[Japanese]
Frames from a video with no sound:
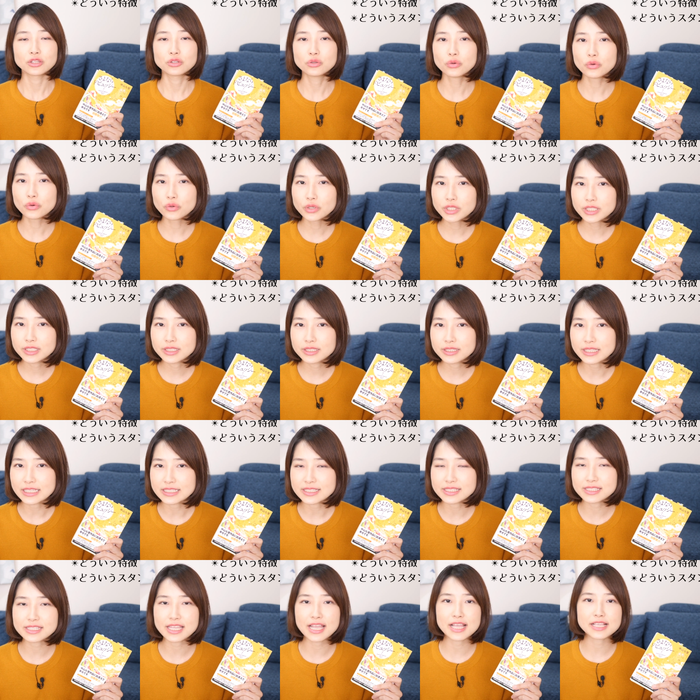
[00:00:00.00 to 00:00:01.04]
どういった
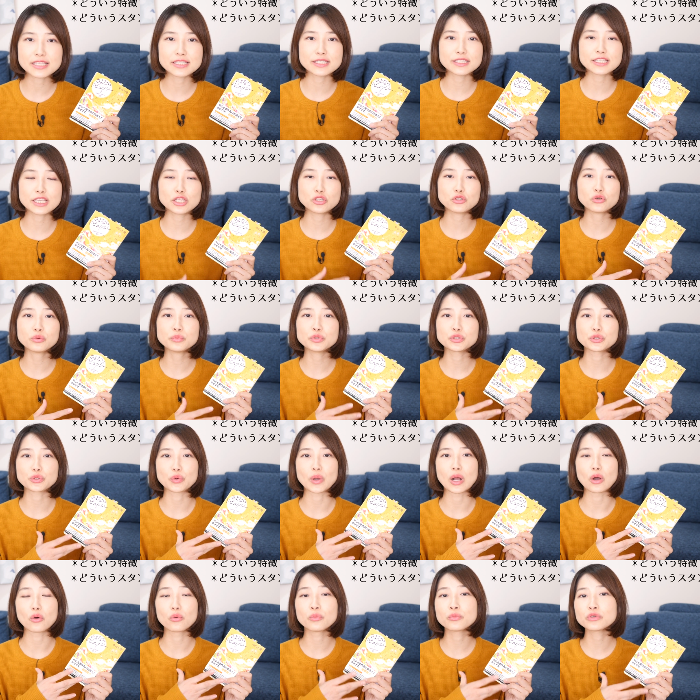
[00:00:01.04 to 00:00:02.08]
スタンスで読むの
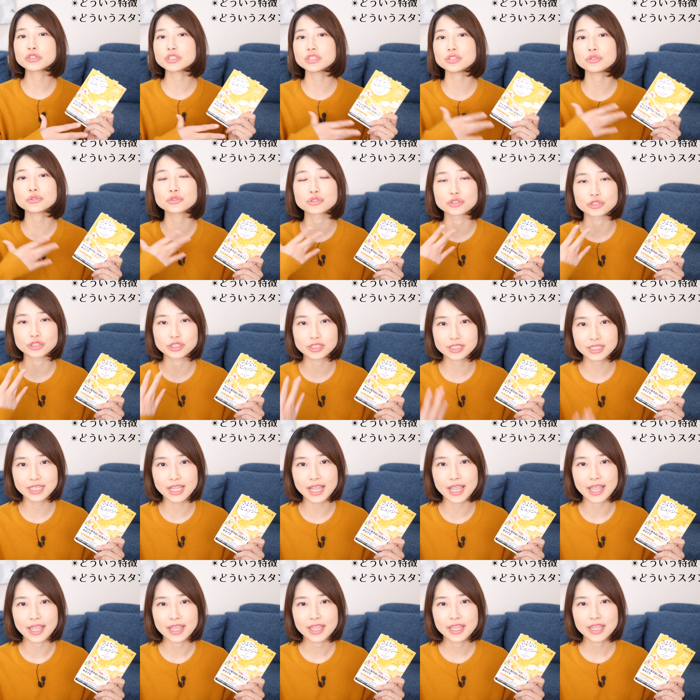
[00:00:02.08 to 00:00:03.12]
が面白くっ
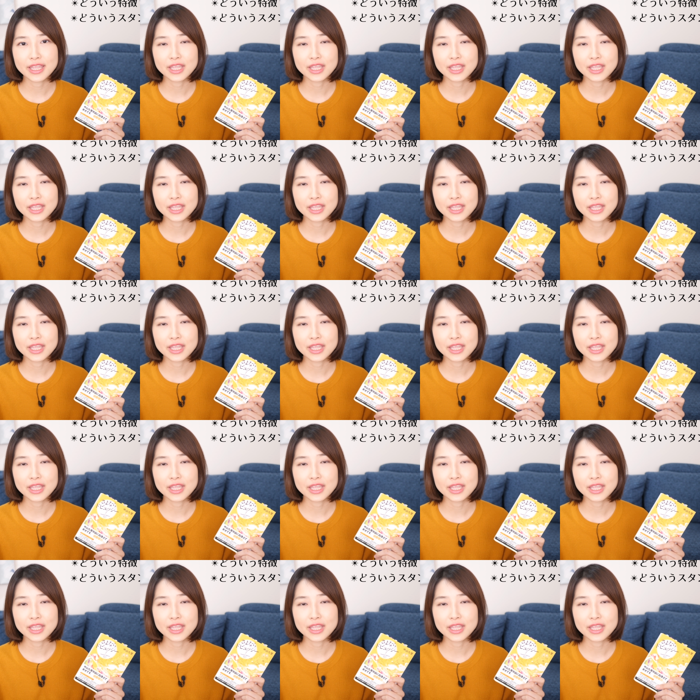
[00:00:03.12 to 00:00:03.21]
て、